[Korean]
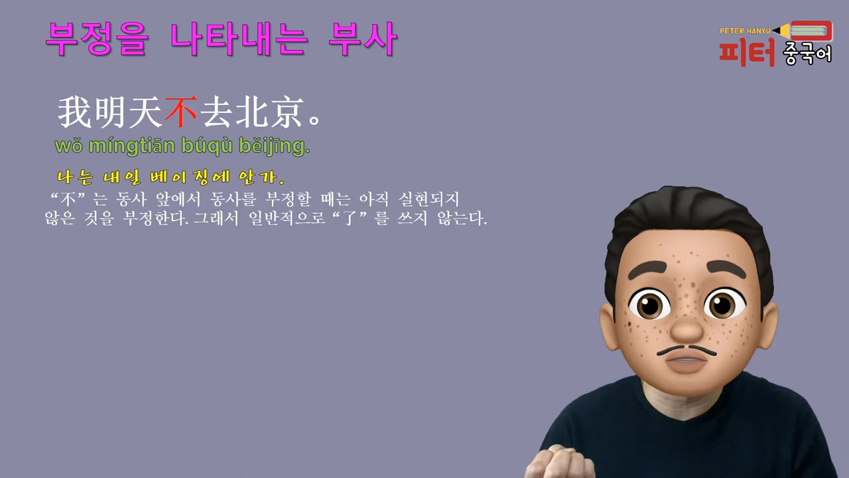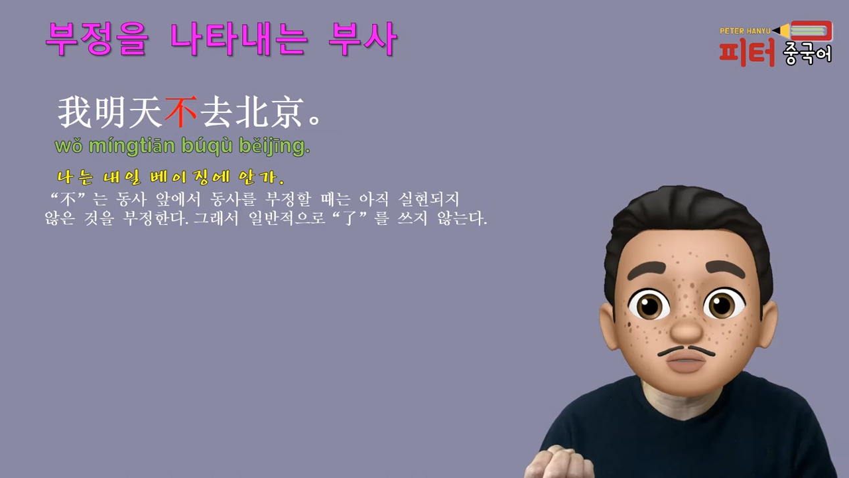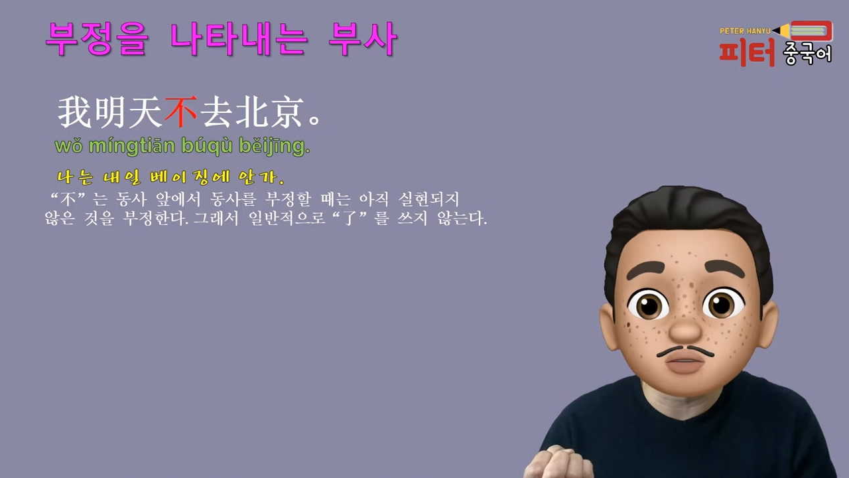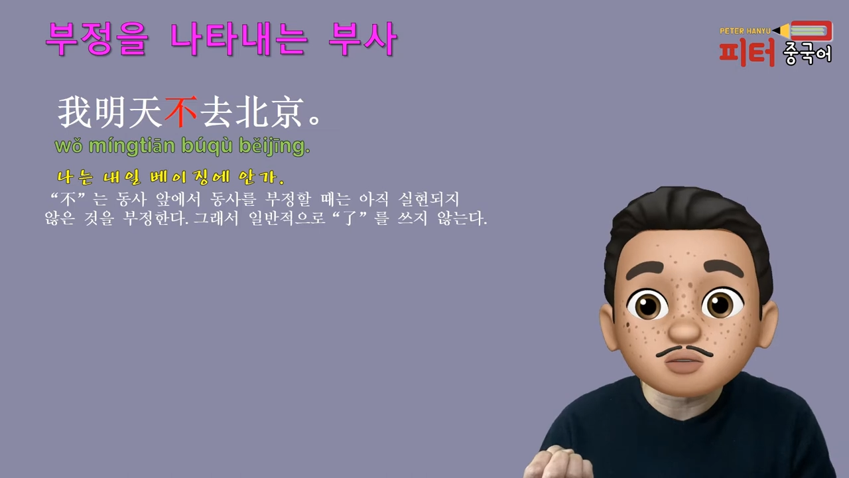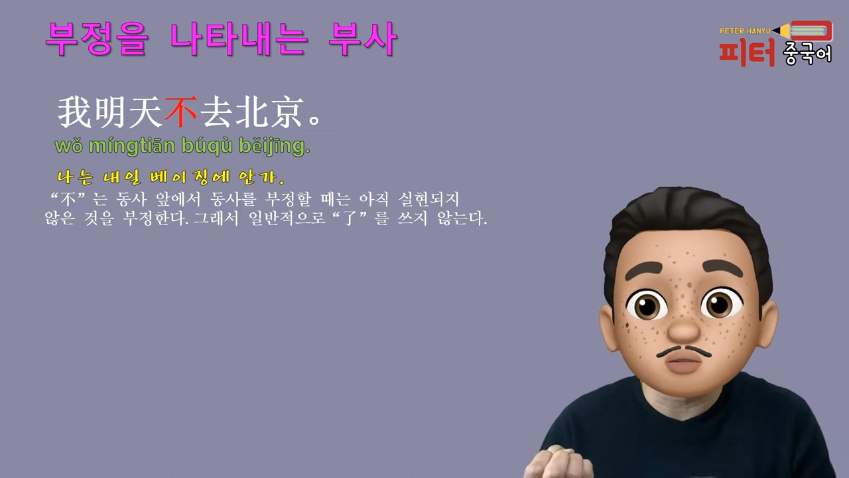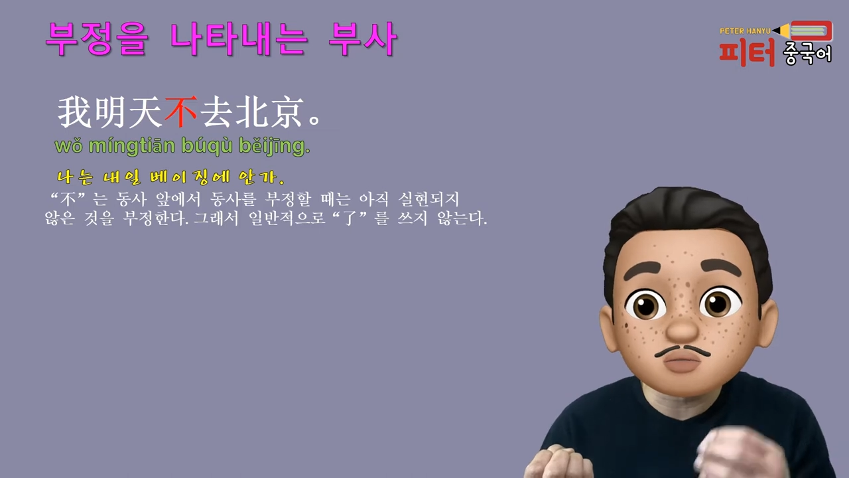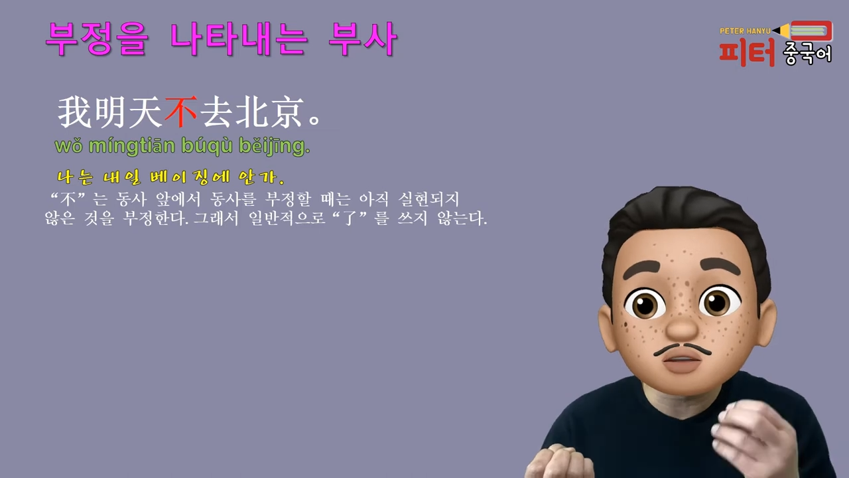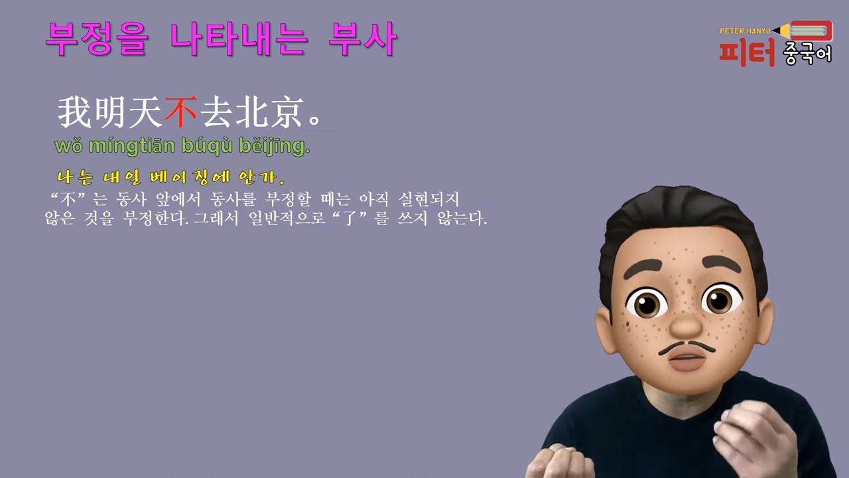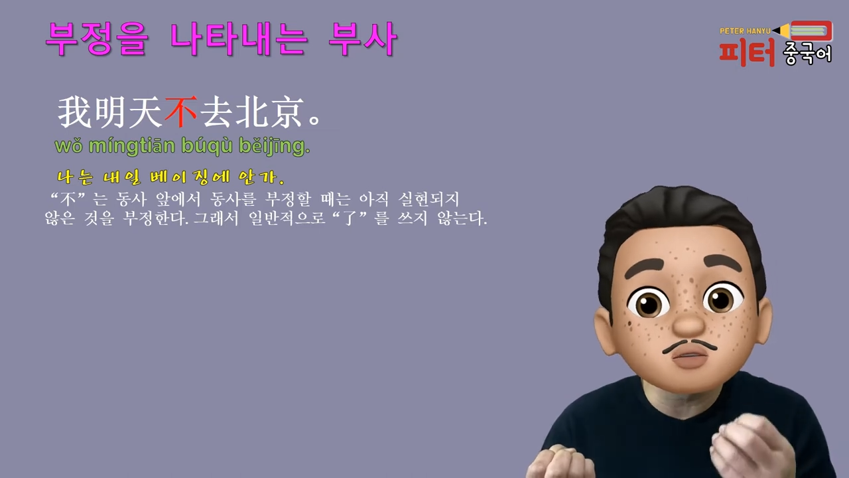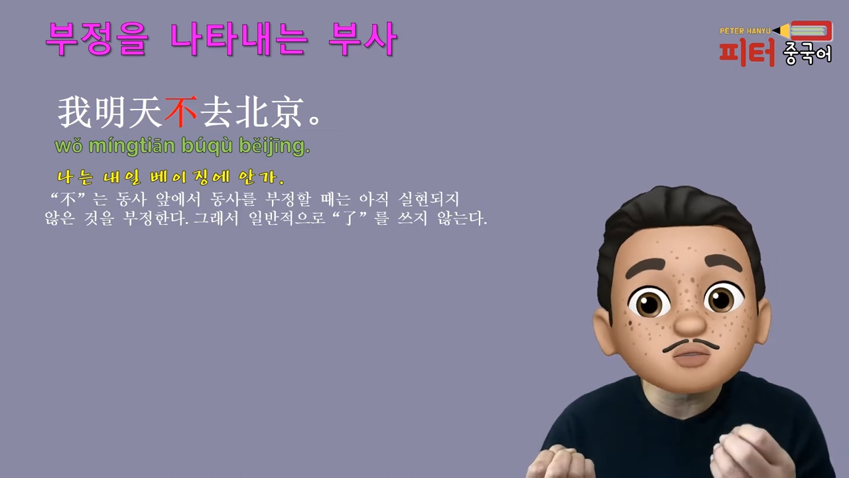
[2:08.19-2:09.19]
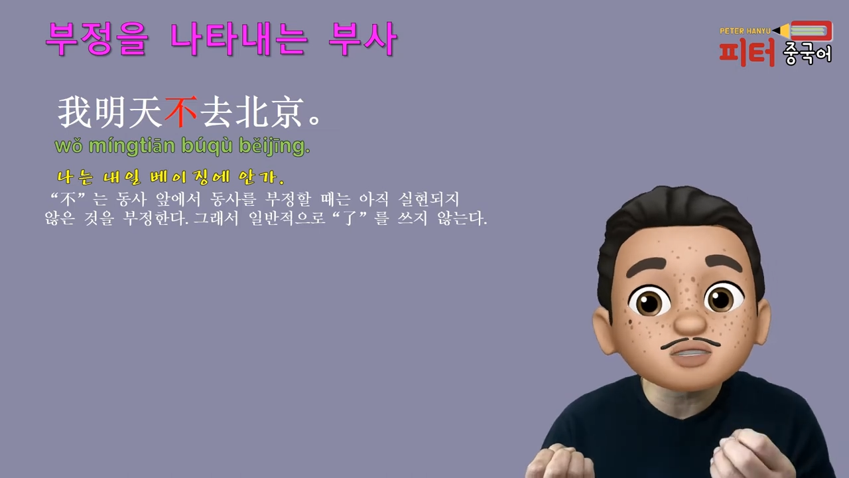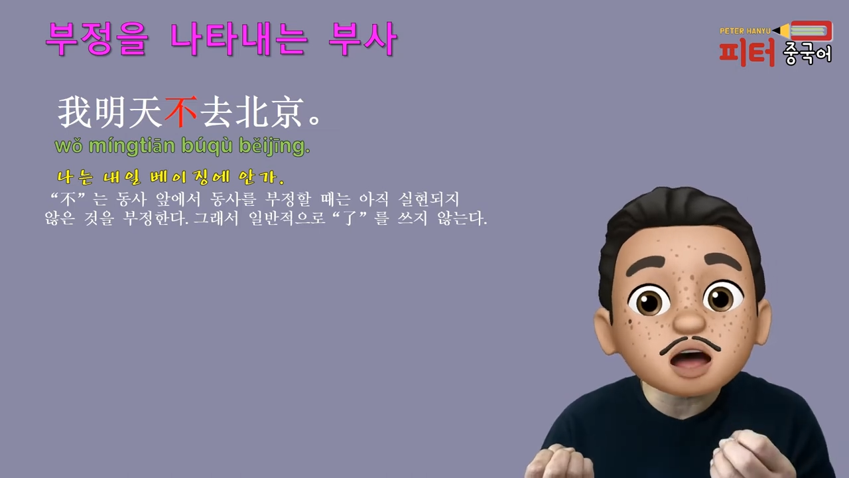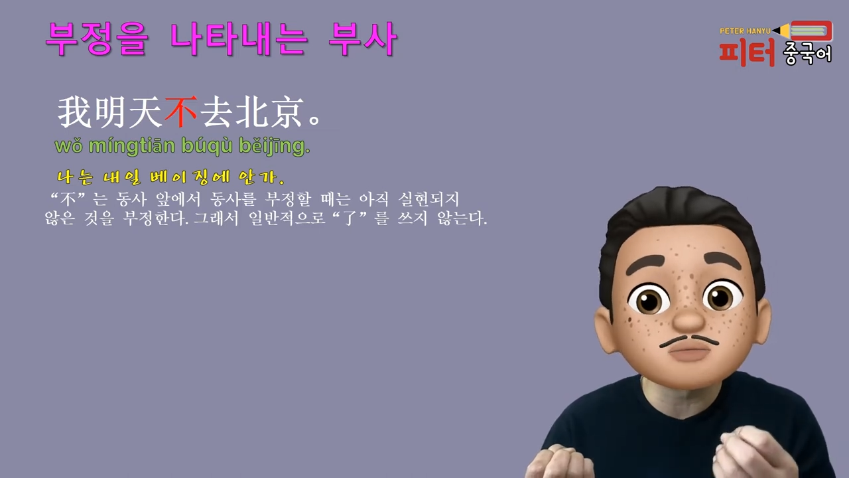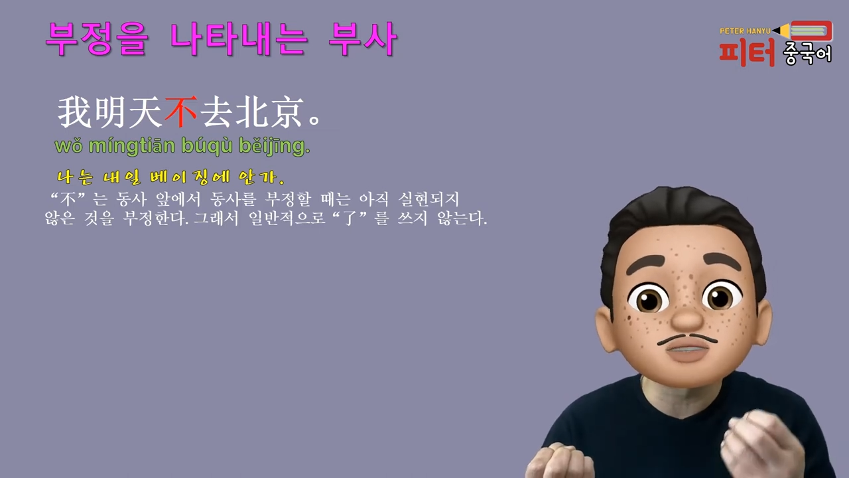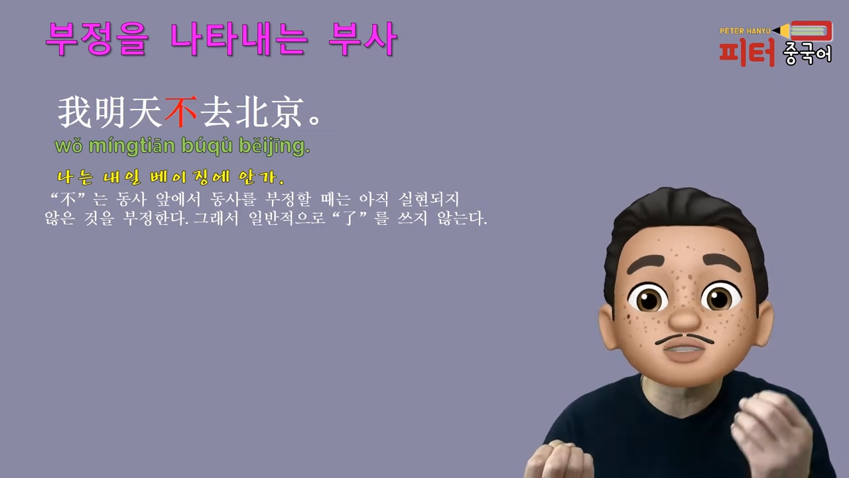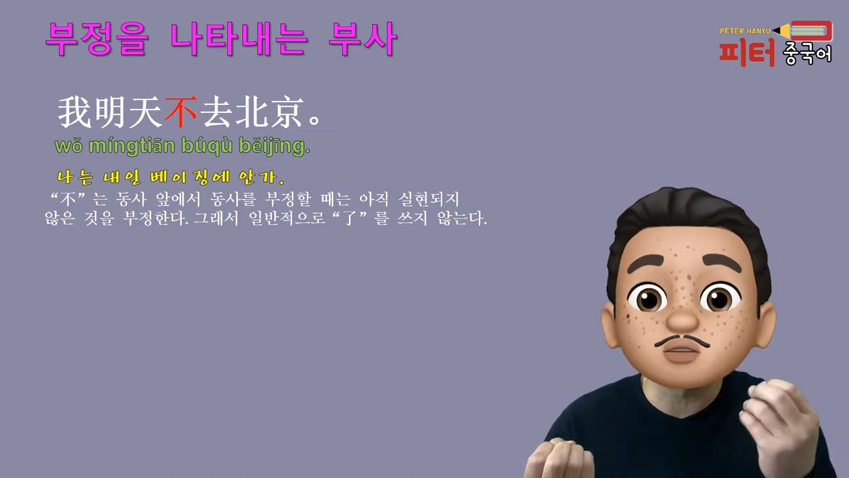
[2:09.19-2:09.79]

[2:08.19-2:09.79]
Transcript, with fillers: 수도 있고 형용사 앞에서